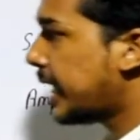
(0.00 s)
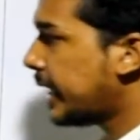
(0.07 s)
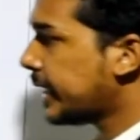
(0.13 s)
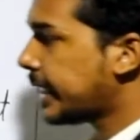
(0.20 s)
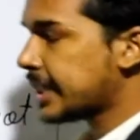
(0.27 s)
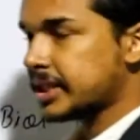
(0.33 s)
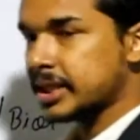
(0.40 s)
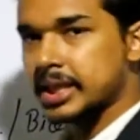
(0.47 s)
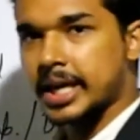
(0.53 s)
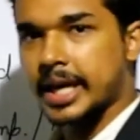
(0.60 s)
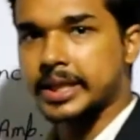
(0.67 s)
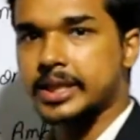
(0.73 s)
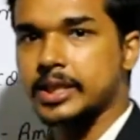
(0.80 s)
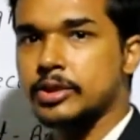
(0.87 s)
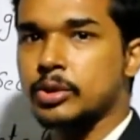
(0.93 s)
क्या है कैसे
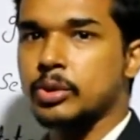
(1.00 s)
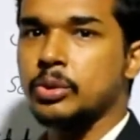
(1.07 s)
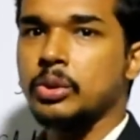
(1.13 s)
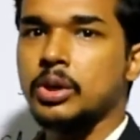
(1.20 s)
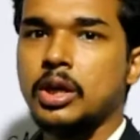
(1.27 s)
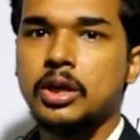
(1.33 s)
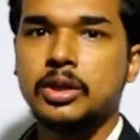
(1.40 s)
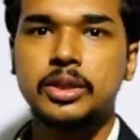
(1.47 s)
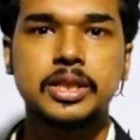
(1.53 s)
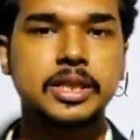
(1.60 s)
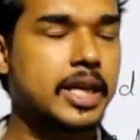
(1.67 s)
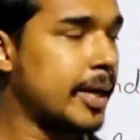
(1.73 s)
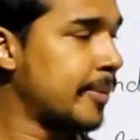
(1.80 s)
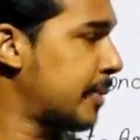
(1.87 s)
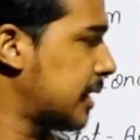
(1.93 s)
दिखाते हैं इसको तो
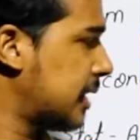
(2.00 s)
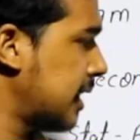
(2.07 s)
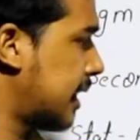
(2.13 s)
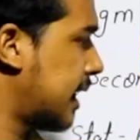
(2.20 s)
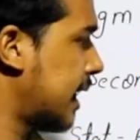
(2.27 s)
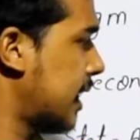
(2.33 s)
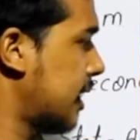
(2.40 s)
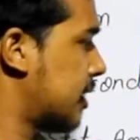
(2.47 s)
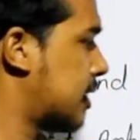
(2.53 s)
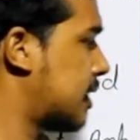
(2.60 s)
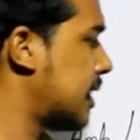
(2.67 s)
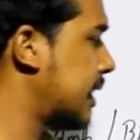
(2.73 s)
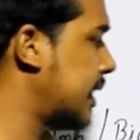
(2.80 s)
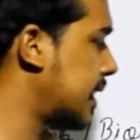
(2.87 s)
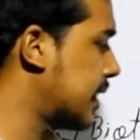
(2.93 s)
इसका प्रतीक है
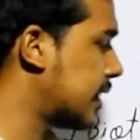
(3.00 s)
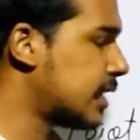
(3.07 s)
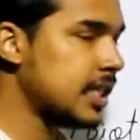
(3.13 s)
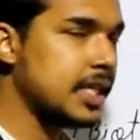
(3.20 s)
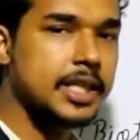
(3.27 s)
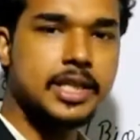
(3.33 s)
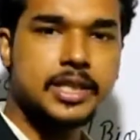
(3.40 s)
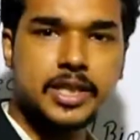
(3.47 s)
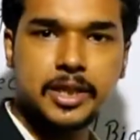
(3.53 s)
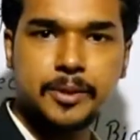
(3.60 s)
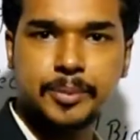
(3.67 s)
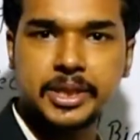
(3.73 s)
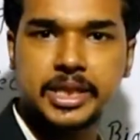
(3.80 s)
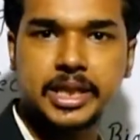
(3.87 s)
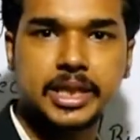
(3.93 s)
सीडी सीडी से
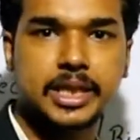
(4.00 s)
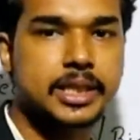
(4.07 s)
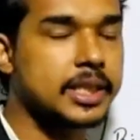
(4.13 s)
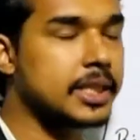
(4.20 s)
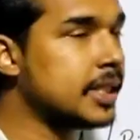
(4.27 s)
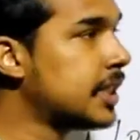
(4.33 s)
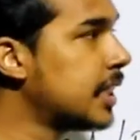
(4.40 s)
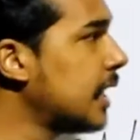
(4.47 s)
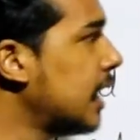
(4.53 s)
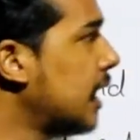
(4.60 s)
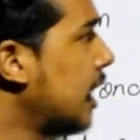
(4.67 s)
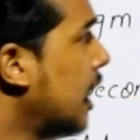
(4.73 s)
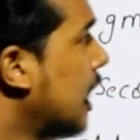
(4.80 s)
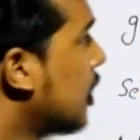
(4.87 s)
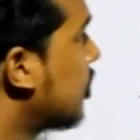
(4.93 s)
रिप्रेजेंट करते हैं ठीक है
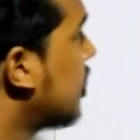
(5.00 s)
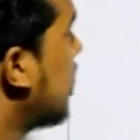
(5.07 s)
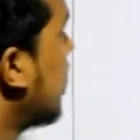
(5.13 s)
तो